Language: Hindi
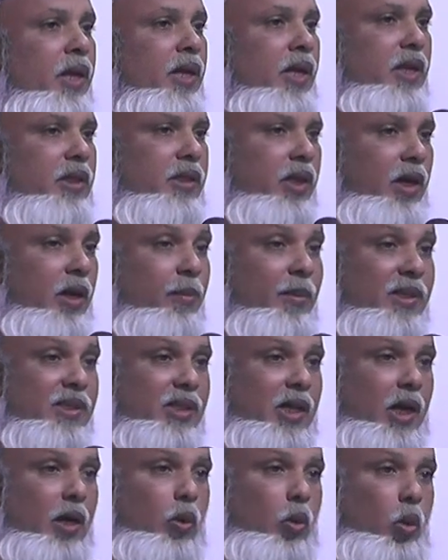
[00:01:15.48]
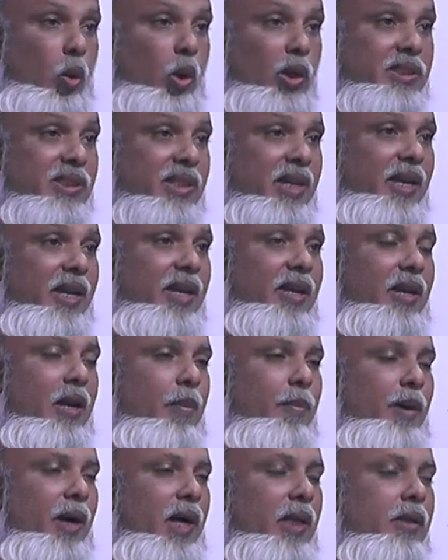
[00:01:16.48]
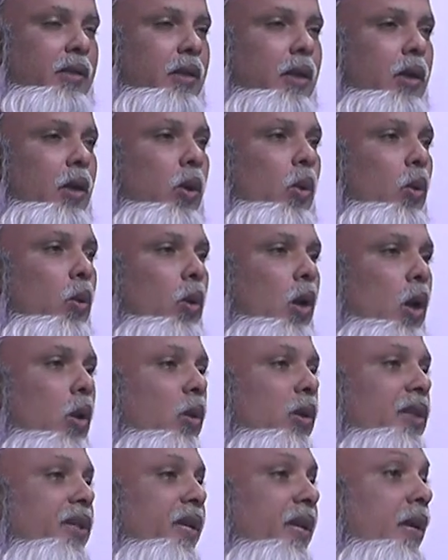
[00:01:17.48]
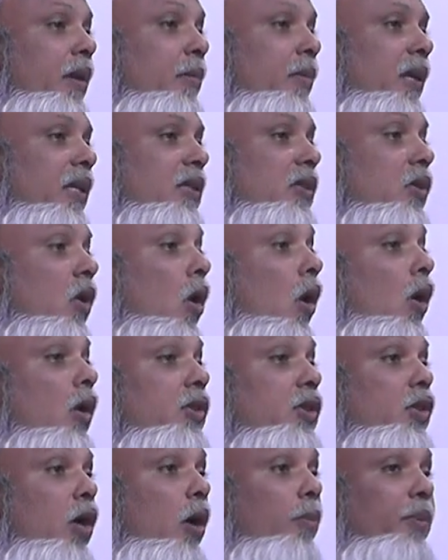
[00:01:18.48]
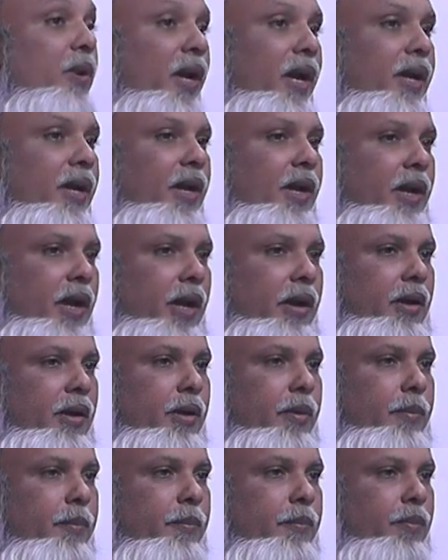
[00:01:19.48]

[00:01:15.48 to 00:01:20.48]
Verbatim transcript: ये थ्री मंथ्स का कोर्स करे के बाद उन लोगों को थ्री मंथ्स ऑन जॉब ट्रेनिंग रहेंगी